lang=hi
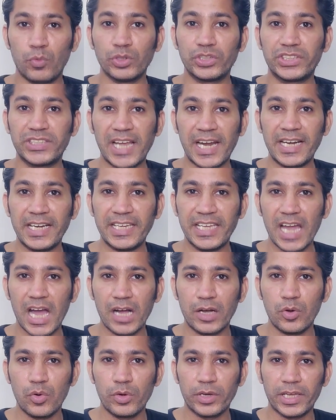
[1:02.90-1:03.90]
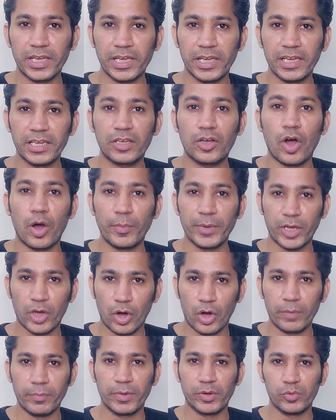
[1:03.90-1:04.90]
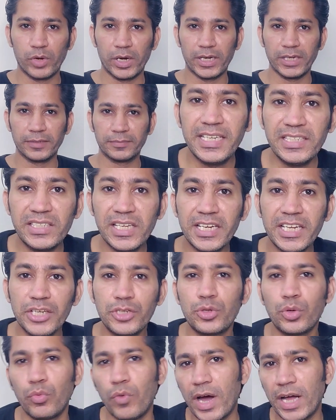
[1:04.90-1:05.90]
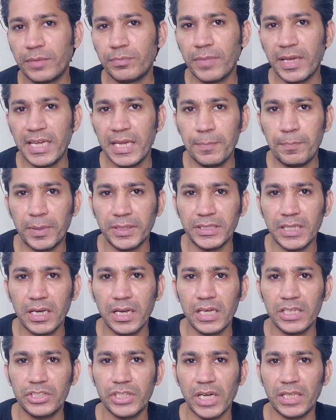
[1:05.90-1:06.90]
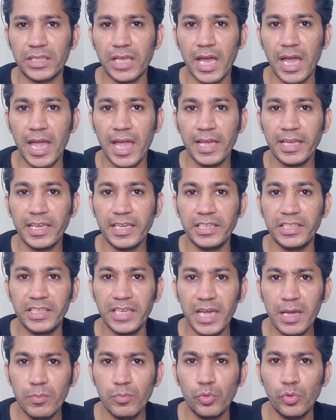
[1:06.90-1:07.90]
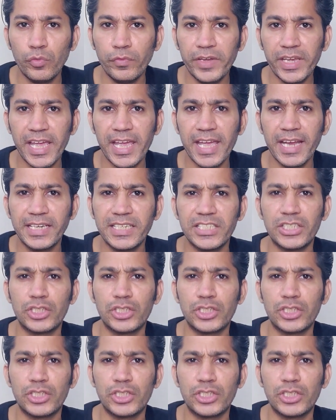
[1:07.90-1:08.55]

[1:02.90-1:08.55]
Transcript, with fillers: वो सेंटियागो के कॉमिकॉन में हुआ टीजर की शुरुआत में ही पता लग जाता है कि ये मूवी एक